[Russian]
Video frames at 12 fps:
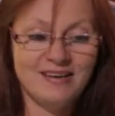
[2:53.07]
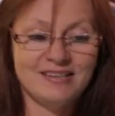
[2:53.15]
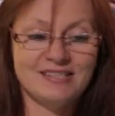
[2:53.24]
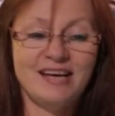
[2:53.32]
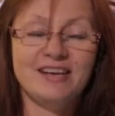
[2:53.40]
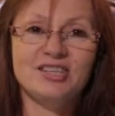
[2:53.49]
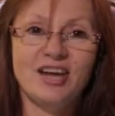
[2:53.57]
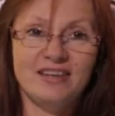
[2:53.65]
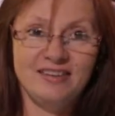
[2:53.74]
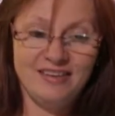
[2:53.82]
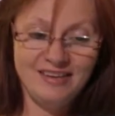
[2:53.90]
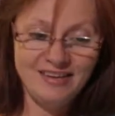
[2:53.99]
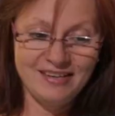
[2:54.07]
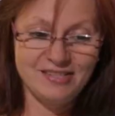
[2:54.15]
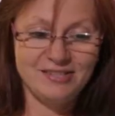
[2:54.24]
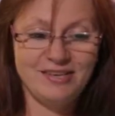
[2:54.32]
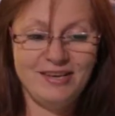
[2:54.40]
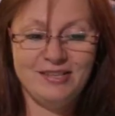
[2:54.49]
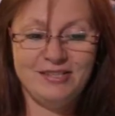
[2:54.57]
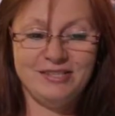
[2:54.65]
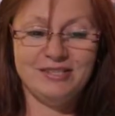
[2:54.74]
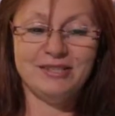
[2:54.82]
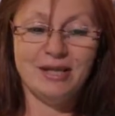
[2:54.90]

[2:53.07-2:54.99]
Косари наелись, сил